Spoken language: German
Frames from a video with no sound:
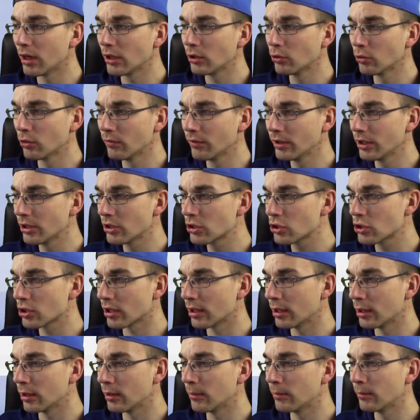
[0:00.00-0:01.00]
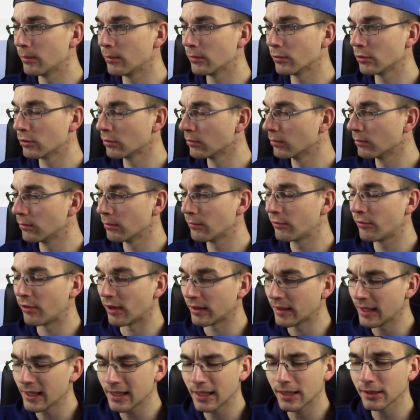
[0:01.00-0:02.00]
Jovic ähm,
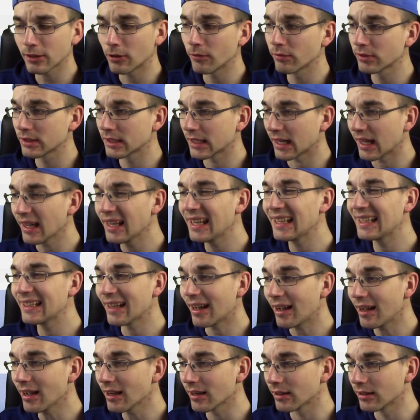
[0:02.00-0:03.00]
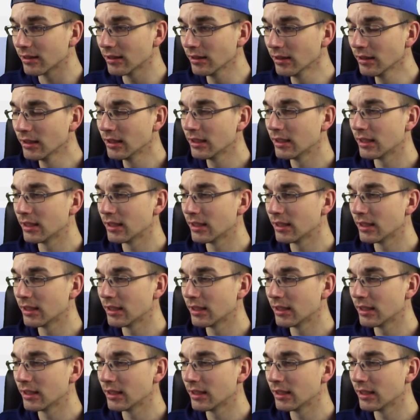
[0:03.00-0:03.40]
verlängert auf drei Jahre.